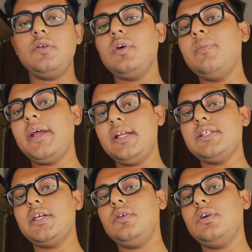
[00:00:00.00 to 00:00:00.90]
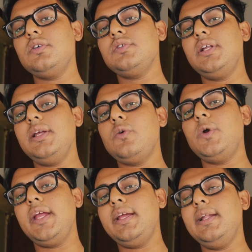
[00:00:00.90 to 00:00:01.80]
होगा मैदा चाहिए होगा उसके लिए
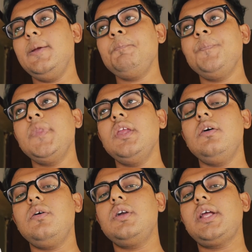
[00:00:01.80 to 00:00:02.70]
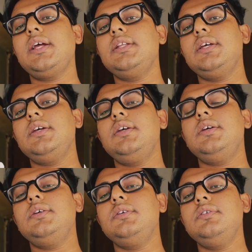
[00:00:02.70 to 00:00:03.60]
कोटिंग के लिए और क्या कहते
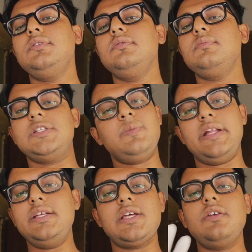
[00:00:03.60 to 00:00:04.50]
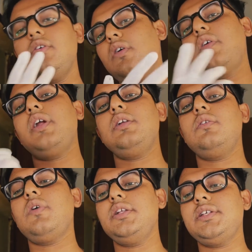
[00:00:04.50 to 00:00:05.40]
हैं बस मैदा ही चाहिए होगा और
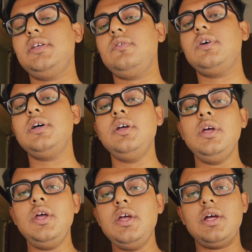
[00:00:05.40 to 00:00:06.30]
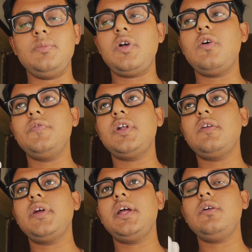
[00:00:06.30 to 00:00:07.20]
ऑयल चाहिए होगा हम
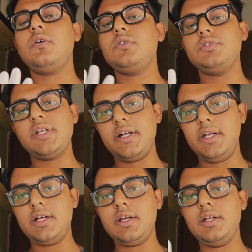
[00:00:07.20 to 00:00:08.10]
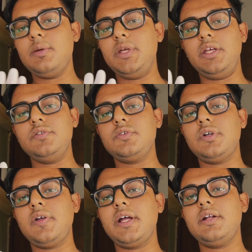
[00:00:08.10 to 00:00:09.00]
कॉर्नफ्लावर वगैरह और कुछ ऐड नहीं कर रहे हैं ना बेकिंग
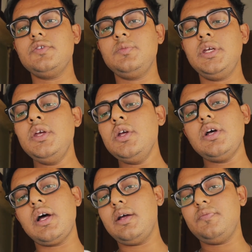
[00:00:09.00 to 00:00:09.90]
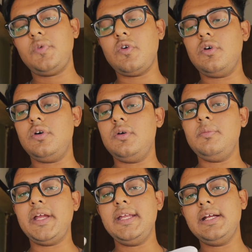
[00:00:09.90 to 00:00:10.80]
सोडा वगैरह उसमें आपको हाँ,
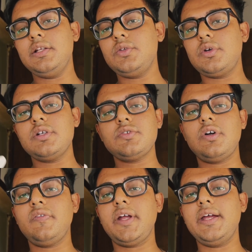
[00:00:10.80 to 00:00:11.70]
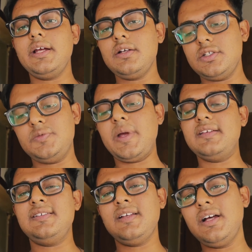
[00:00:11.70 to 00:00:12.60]
मैदे के अंदर थोड़ा सॉल्ट वगैरह
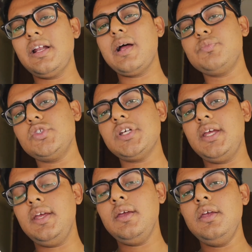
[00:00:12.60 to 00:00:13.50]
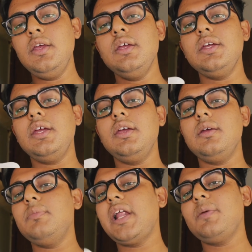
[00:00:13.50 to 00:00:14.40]
स्पाइसेस अगर आपको चाहिए कि
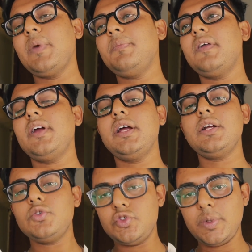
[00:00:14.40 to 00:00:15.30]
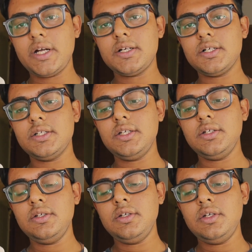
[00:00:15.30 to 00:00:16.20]
ब्लैक पेपर वगैरह कुछ भी ऐड कर दें
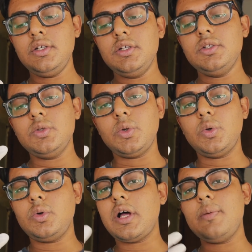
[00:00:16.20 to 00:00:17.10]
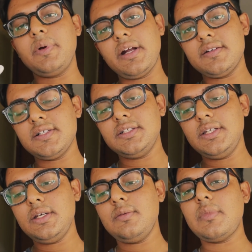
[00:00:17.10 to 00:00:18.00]
तो आप कर सकते
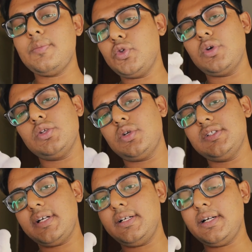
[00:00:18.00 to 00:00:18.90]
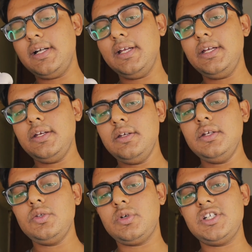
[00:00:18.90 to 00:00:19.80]
हैं हम थोड़ा थोड़ा सा ऐड कर लेंगे
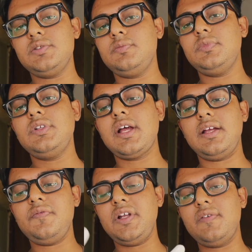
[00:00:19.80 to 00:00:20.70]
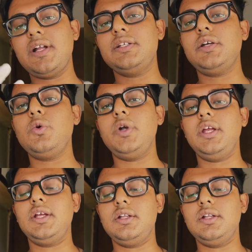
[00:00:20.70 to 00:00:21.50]
थोड़ा ताकि फ्लेवर आ जाए कोटिंग के